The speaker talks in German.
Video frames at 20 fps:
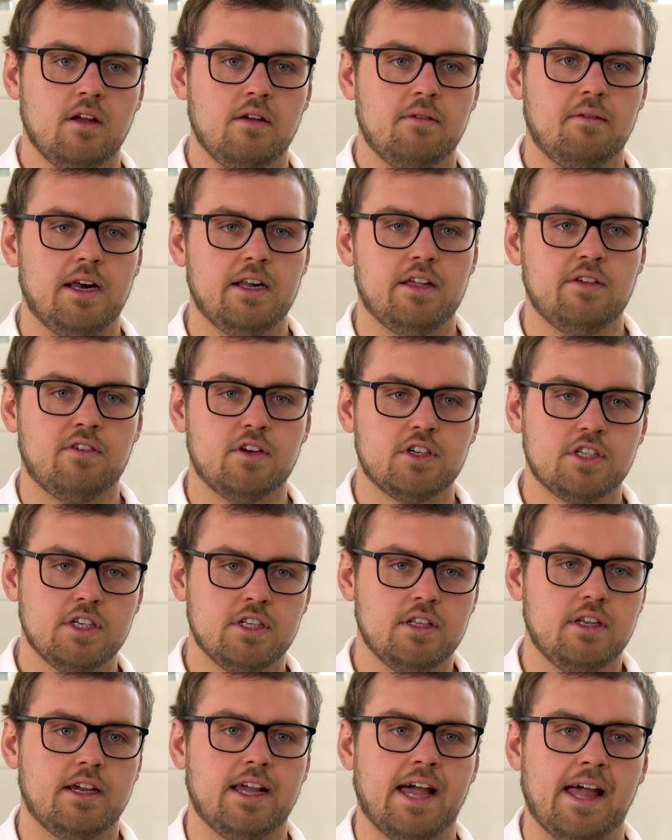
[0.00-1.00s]
weil die
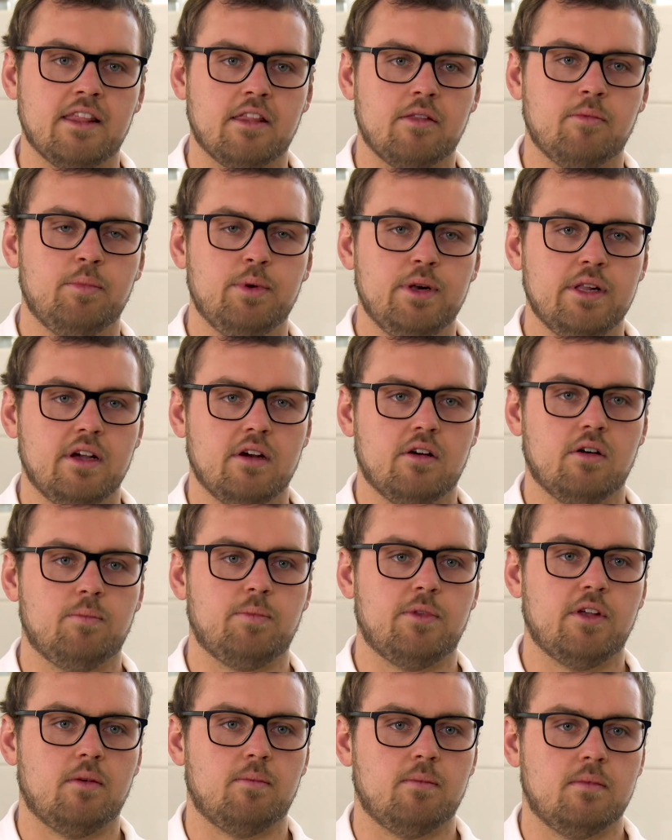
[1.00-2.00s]
verschiedene Kantenbilder
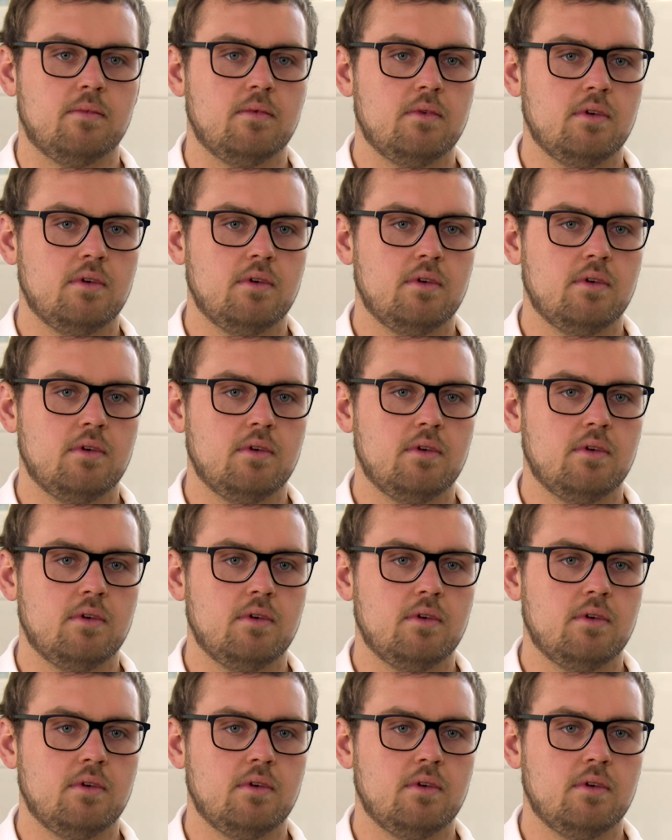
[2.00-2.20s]
gehabt haben.